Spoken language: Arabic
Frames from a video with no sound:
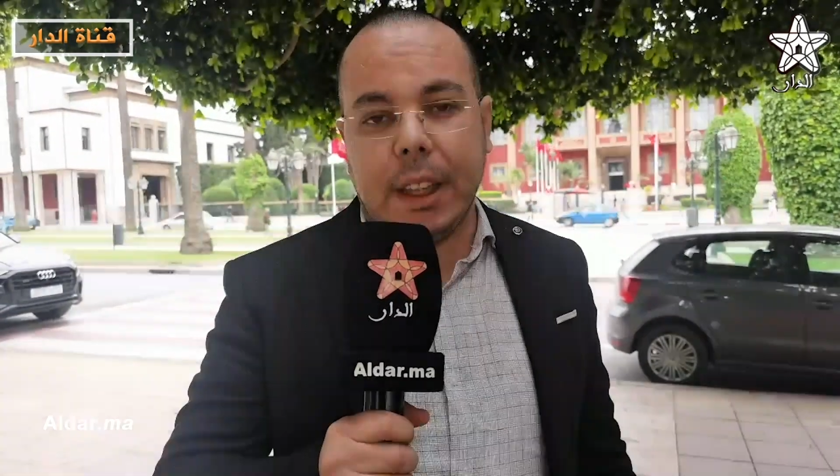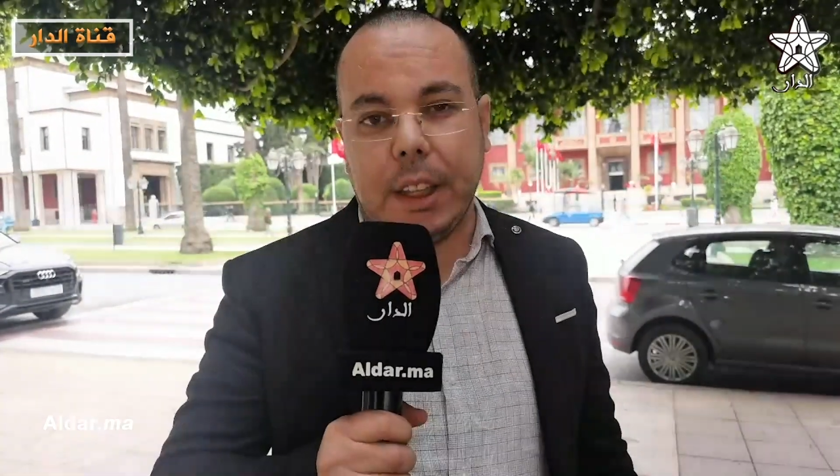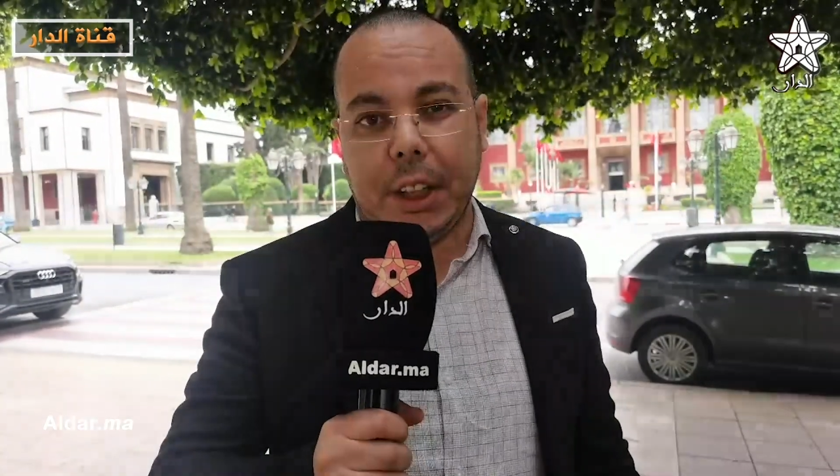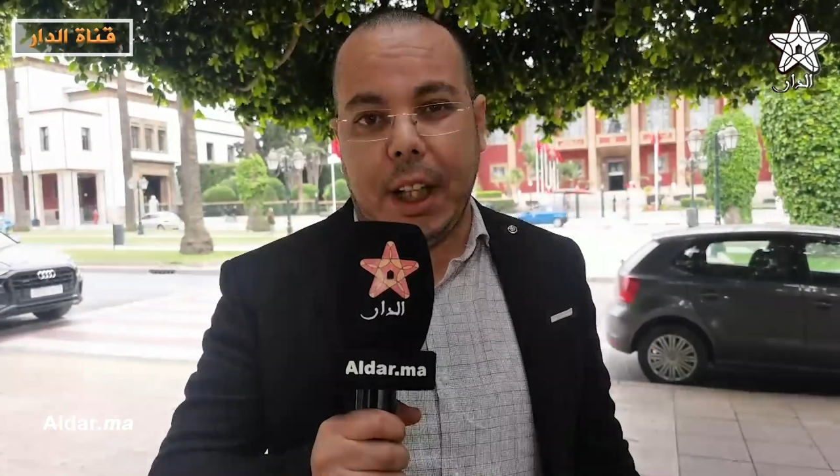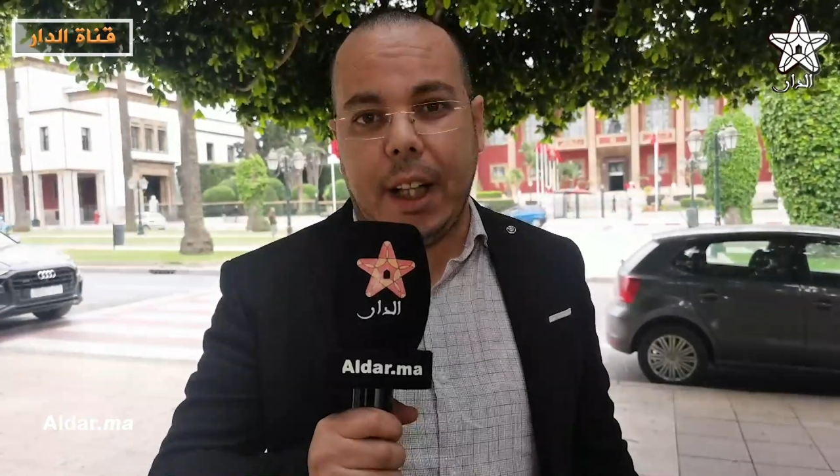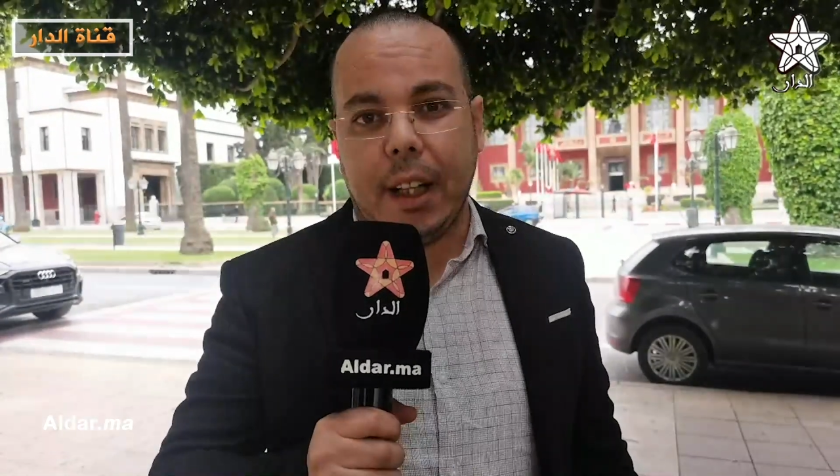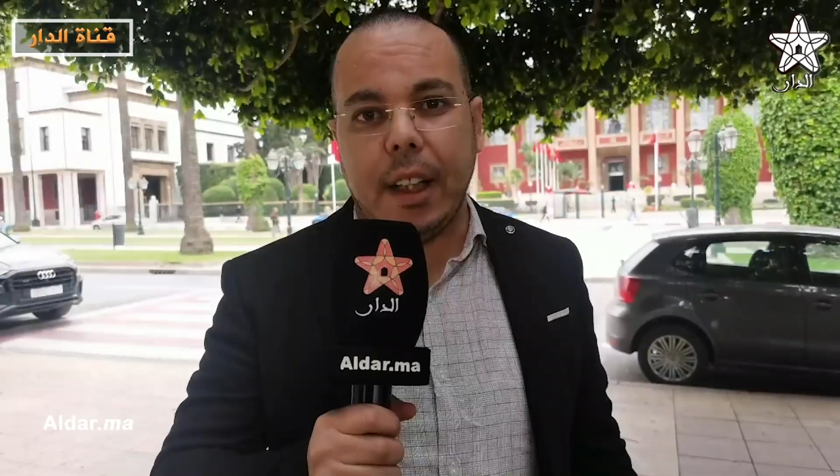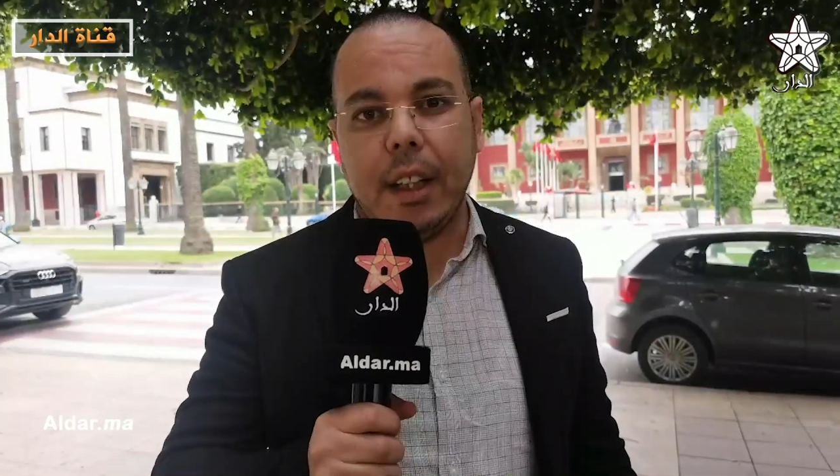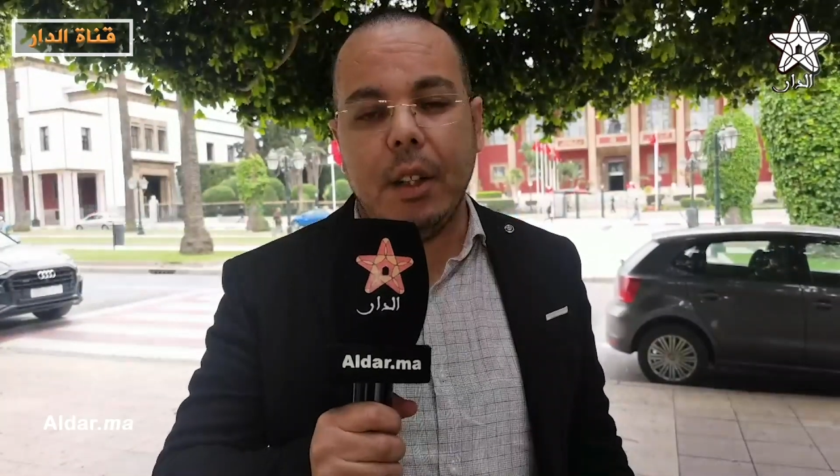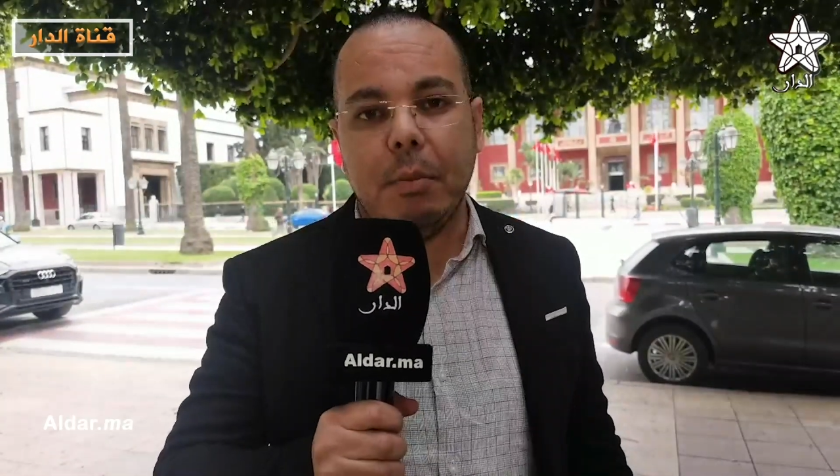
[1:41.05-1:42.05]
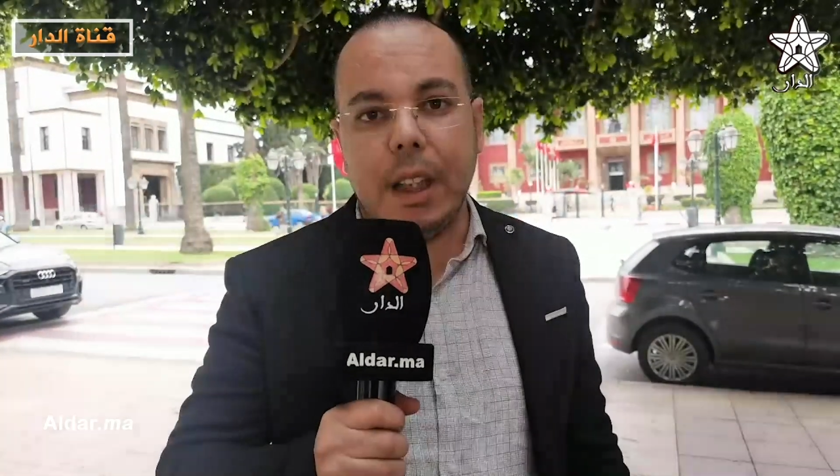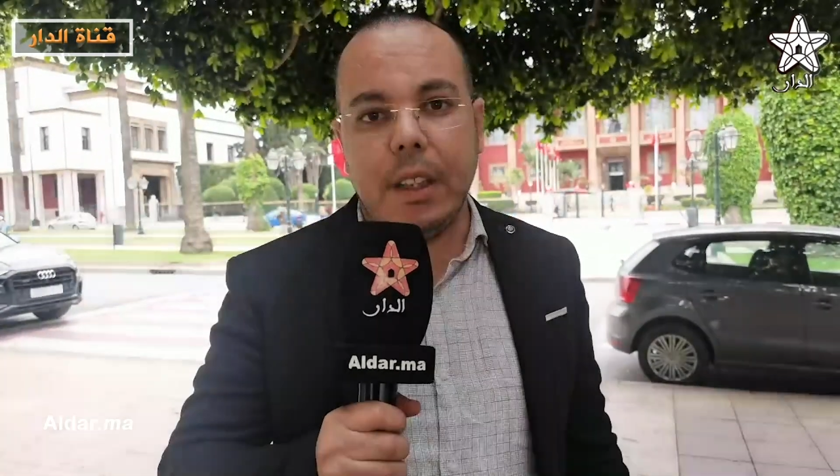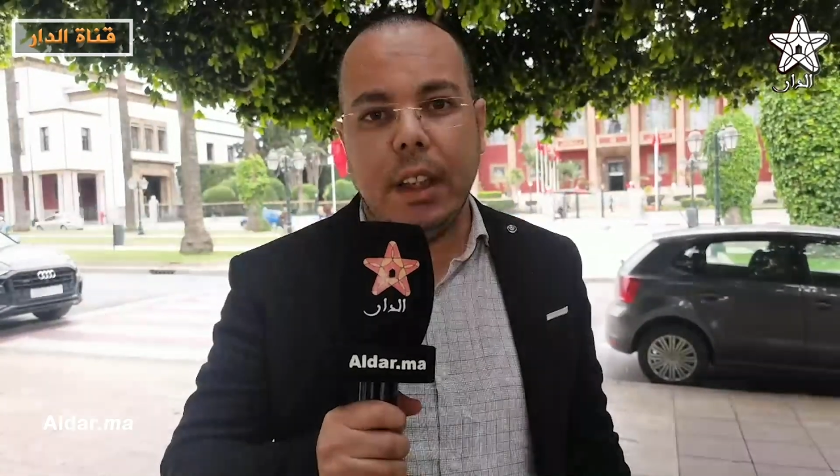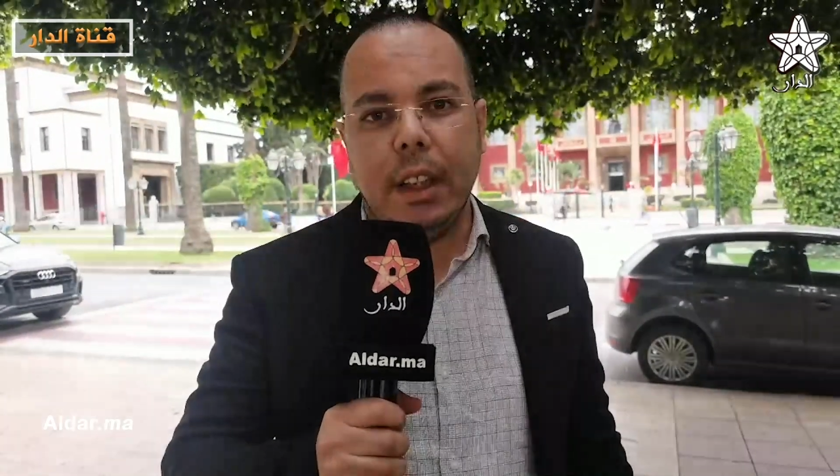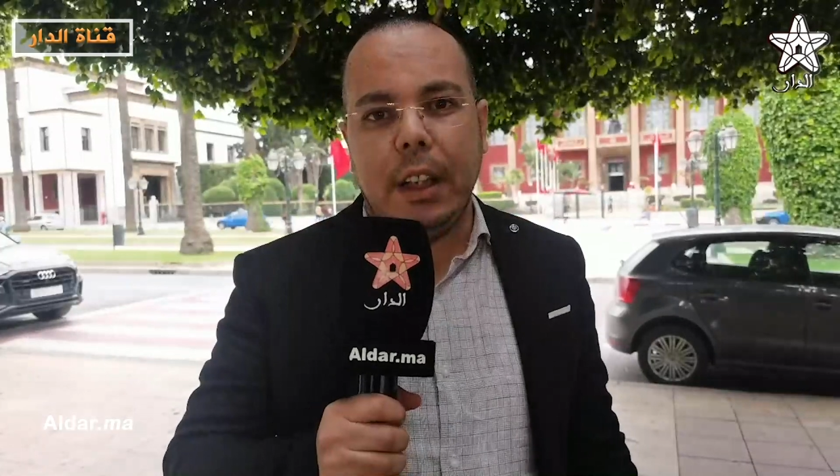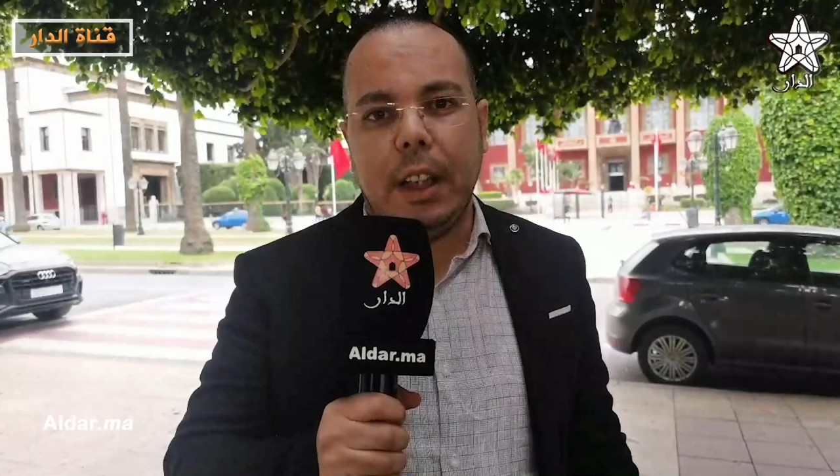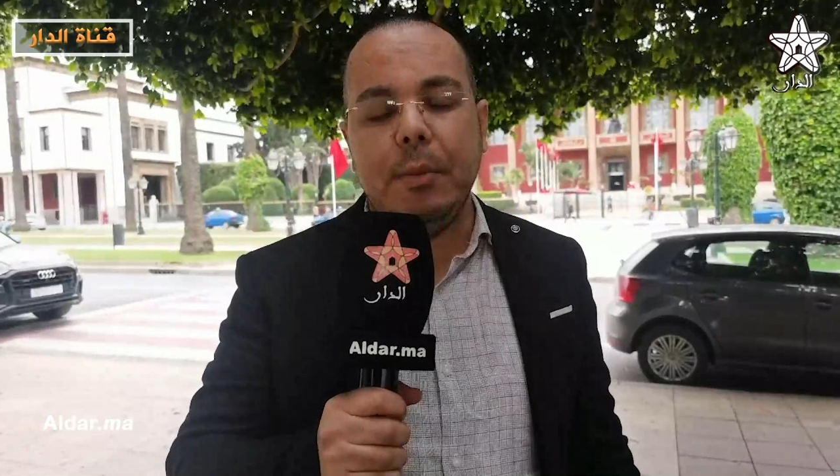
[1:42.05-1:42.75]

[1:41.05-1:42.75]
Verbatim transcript: 14 قرنا بل